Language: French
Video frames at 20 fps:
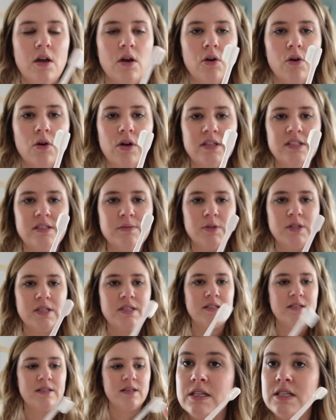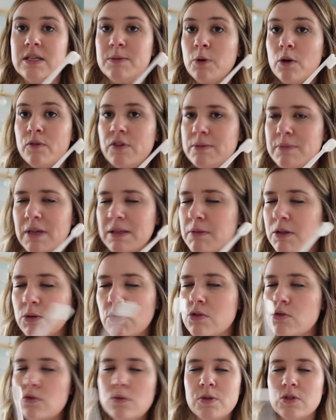relativement nécessaire. J'ai pas envie de mettre mes
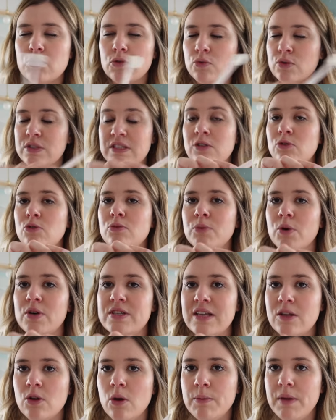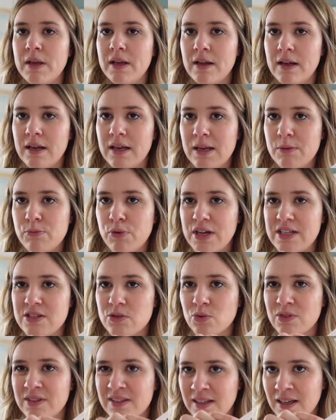doigts dessus parce que donc c'est une brosse à dents mais les poils
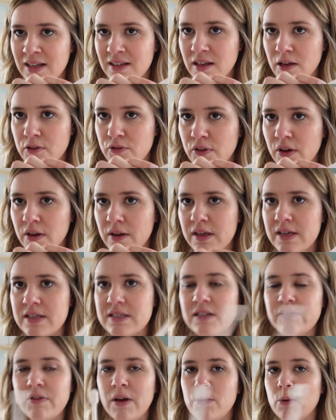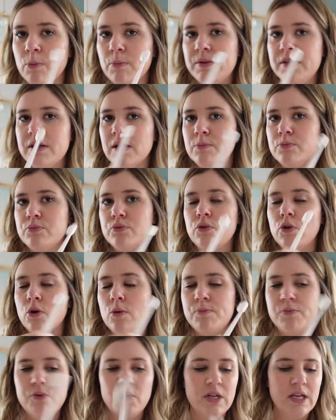sont très très fins et c'est vraiment bien pour euh,
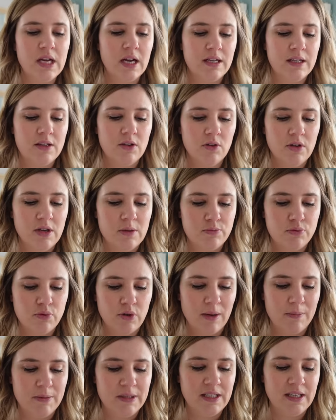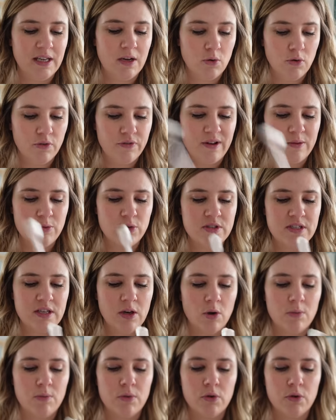polir les dents et pour appliquer le fameux sérum